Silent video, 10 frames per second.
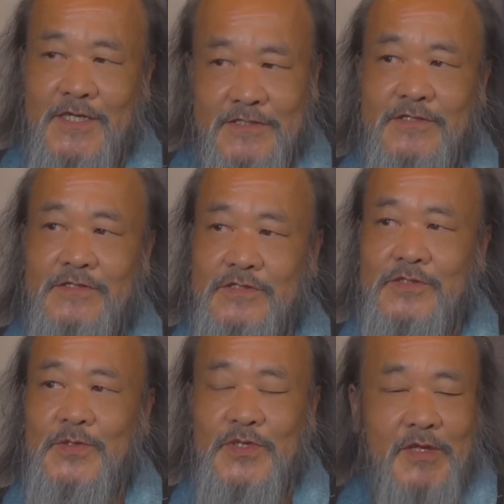です
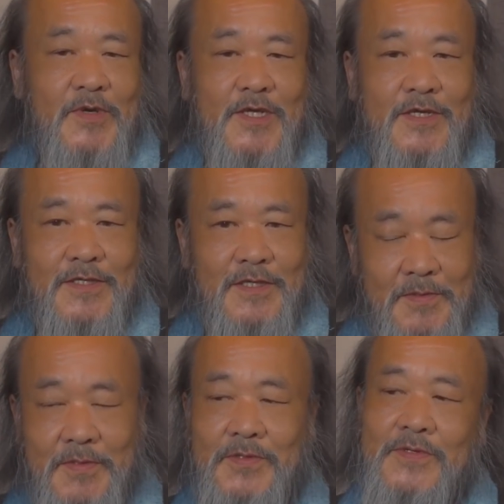その手前で
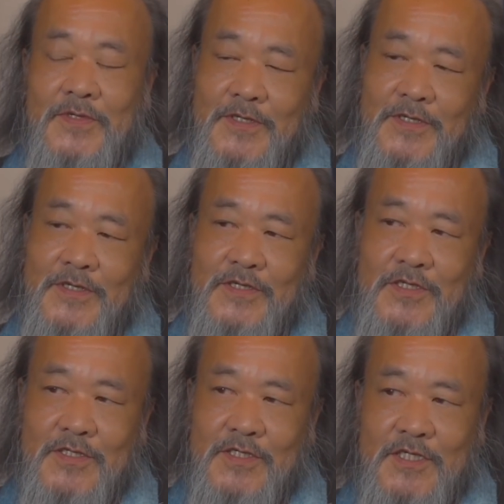の
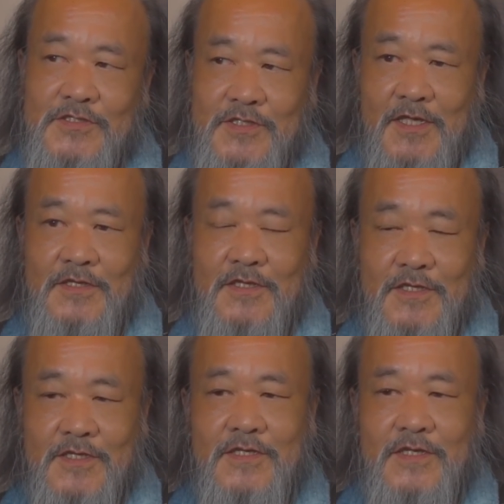金銭っ
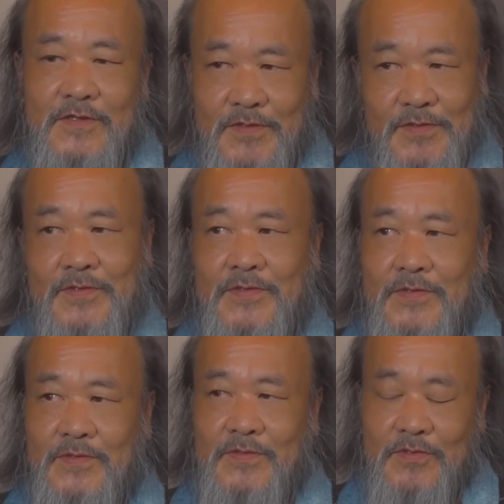ていう
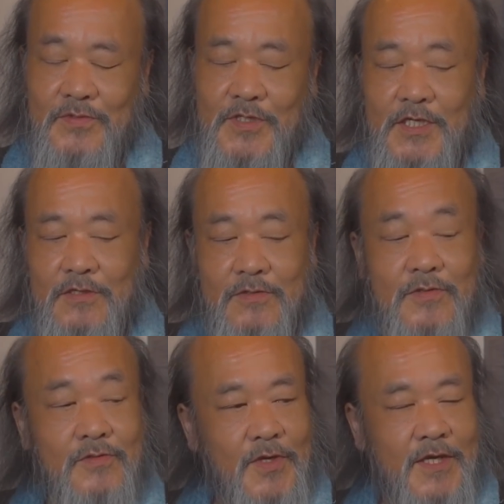本当金
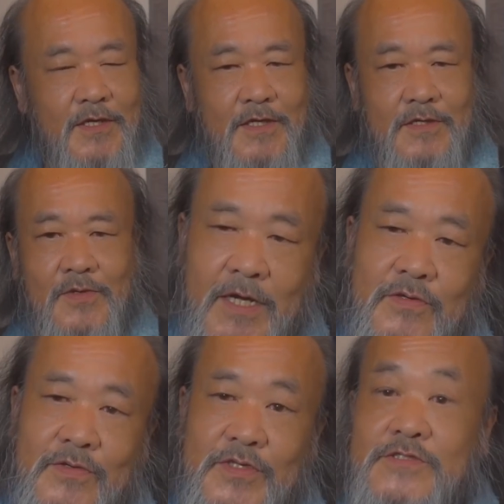融奴隷からの解
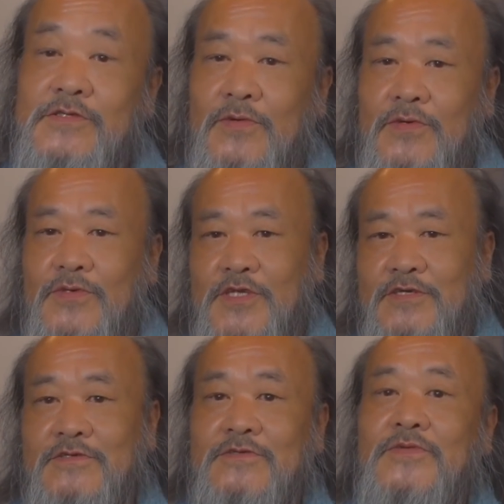放ですよ、起こって
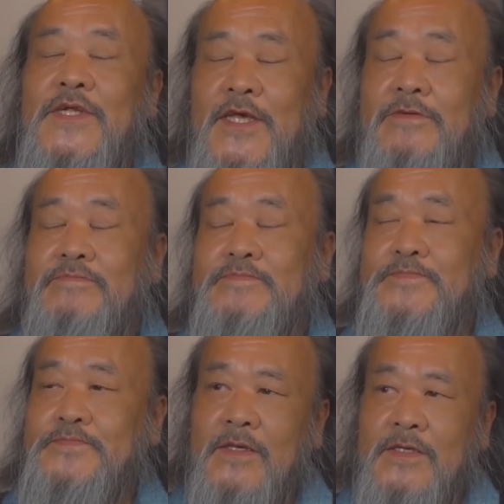くるのはね。
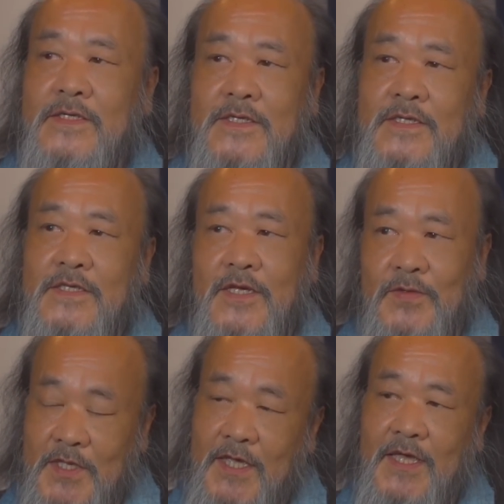な
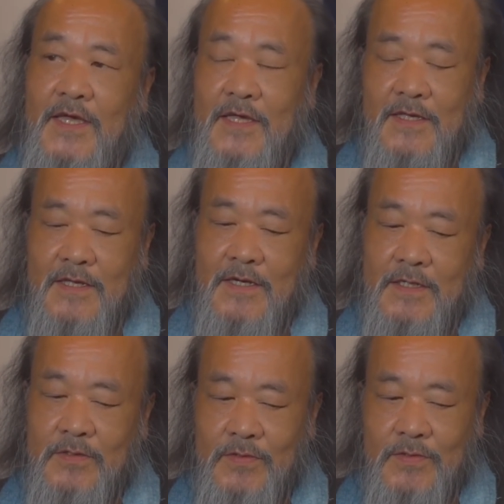ので、
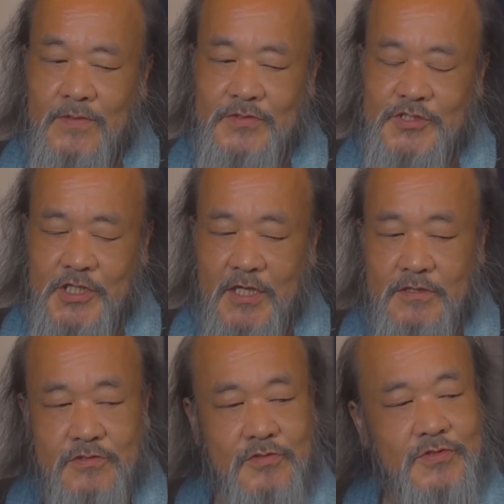あの、次
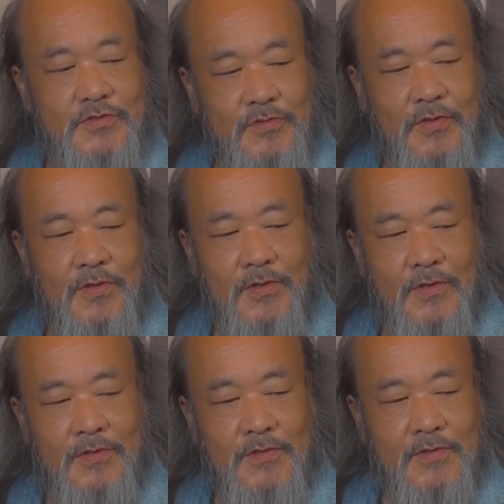元上
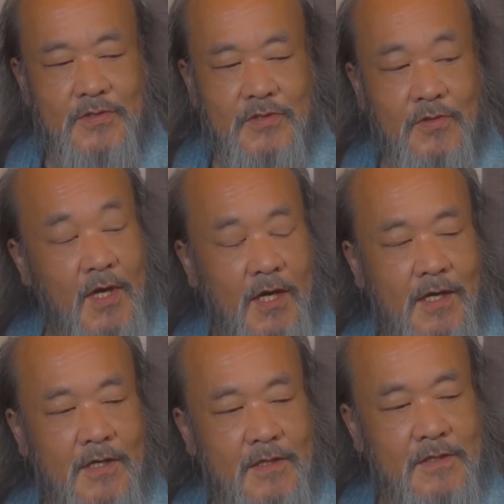昇と
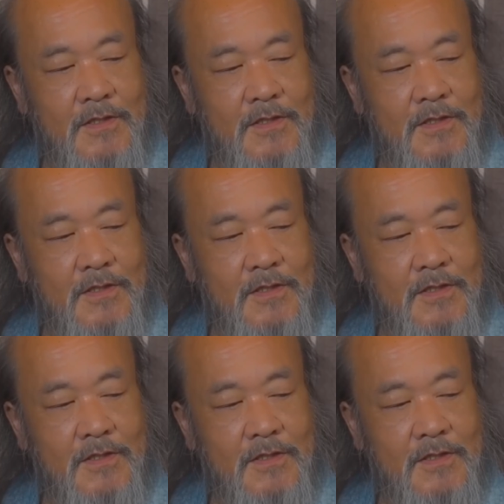か、